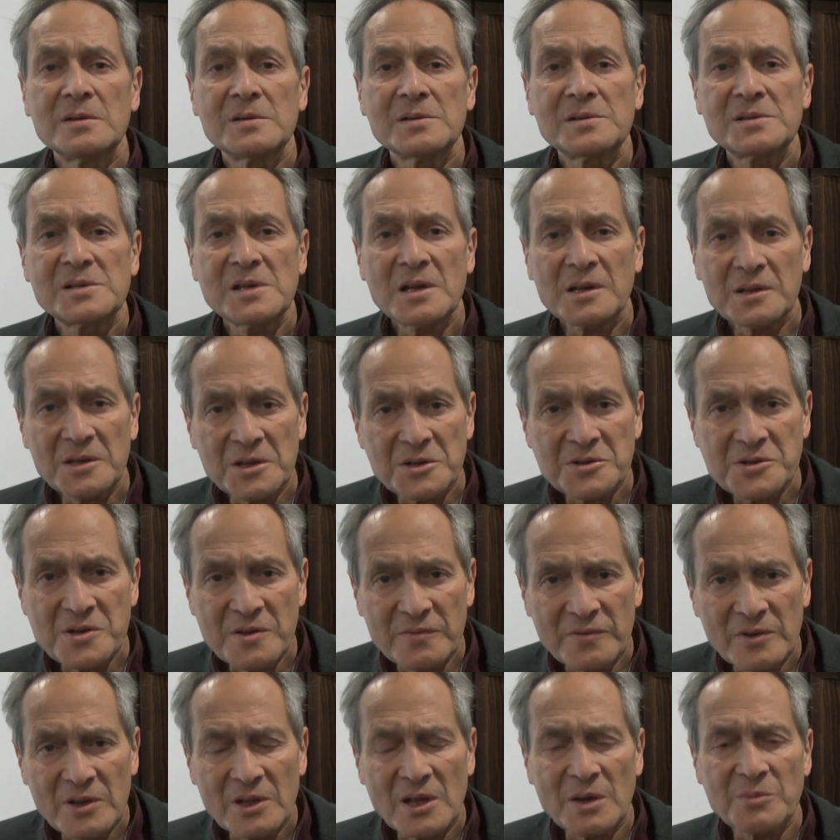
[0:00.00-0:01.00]

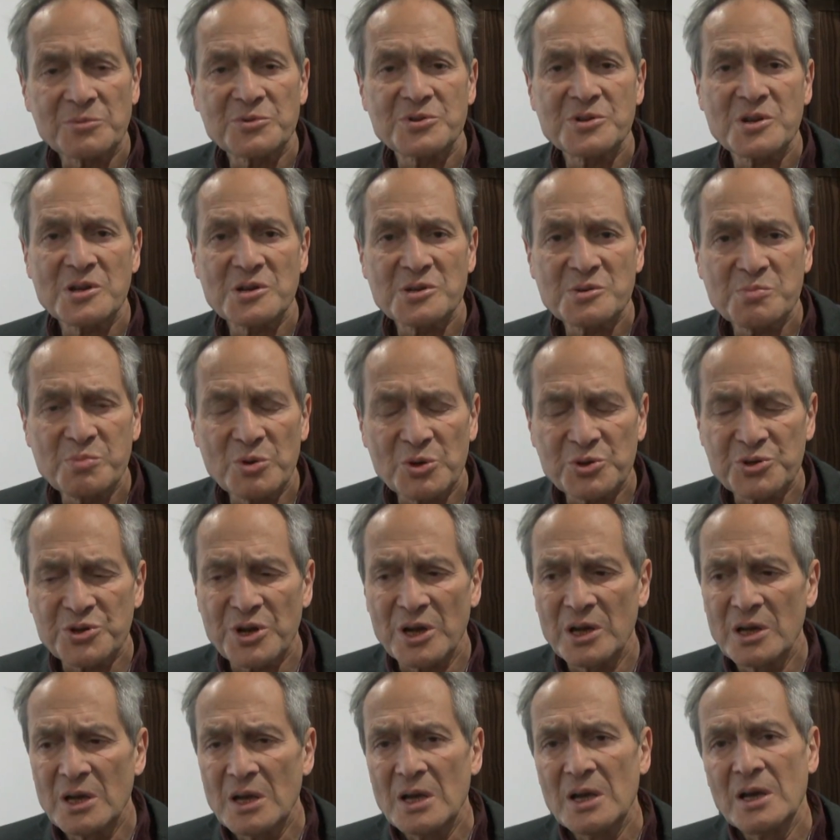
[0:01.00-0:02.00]
Serdecznie witam, szczęść
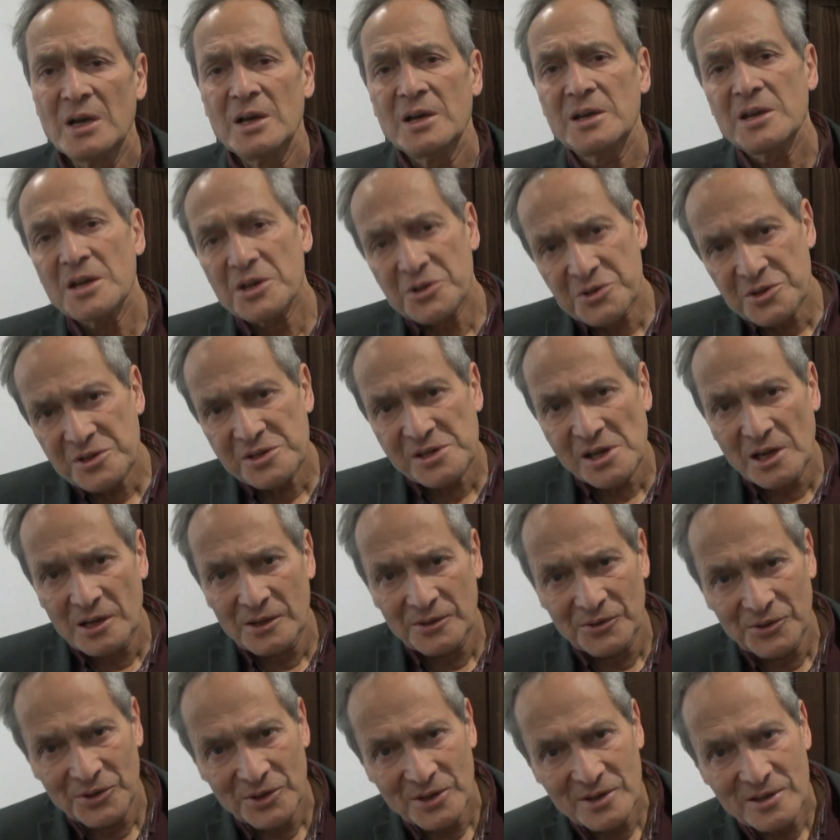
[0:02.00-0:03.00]
Boże, Jerzy
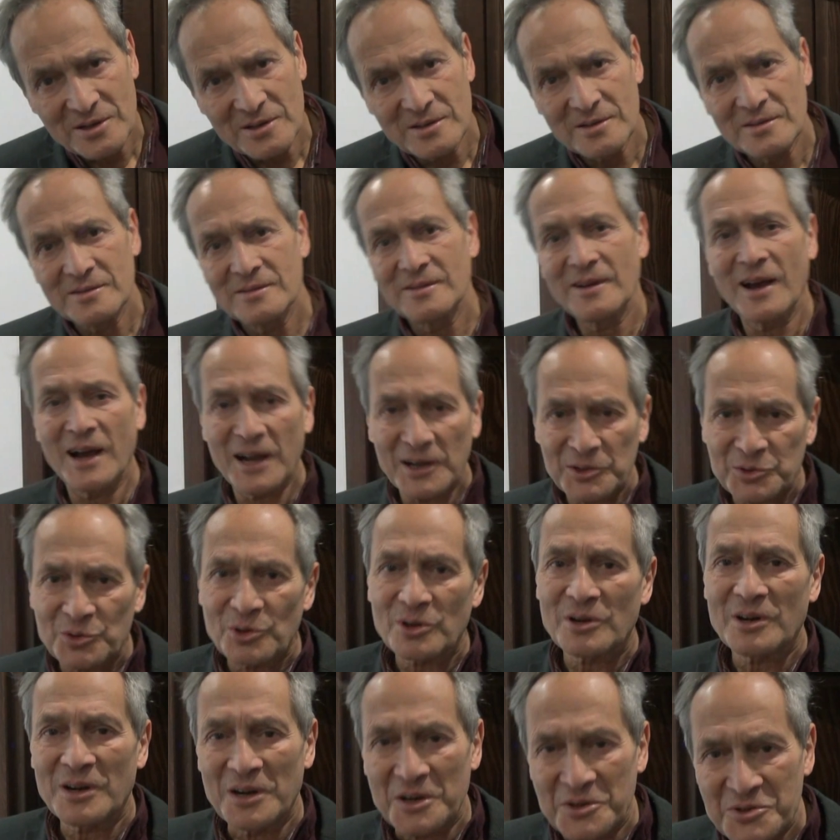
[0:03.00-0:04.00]
Zelnik,
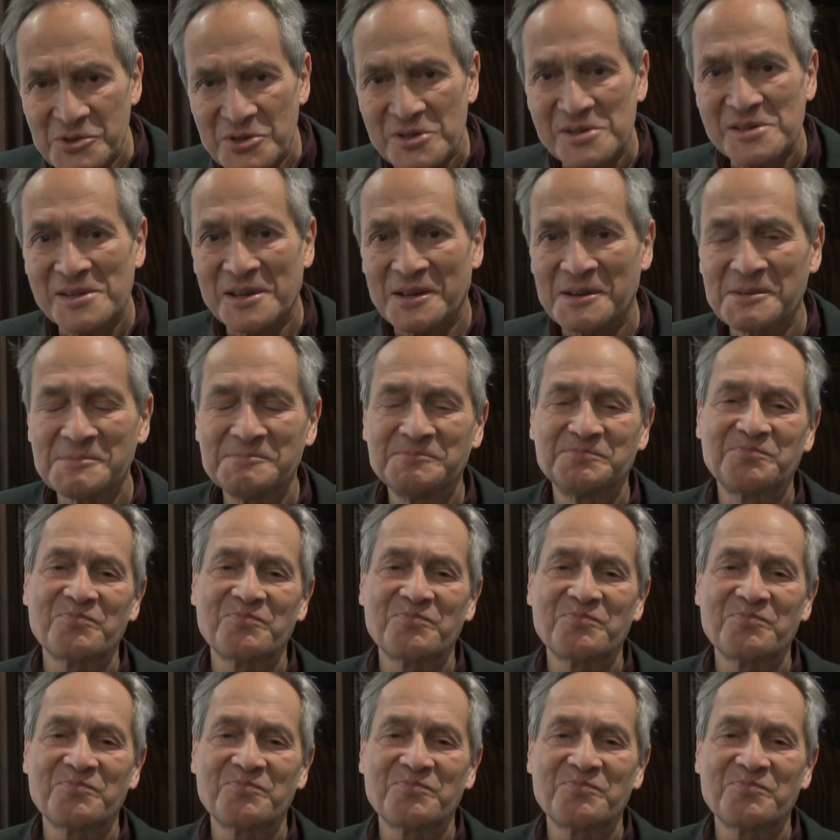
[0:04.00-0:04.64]
aktor, reżyser.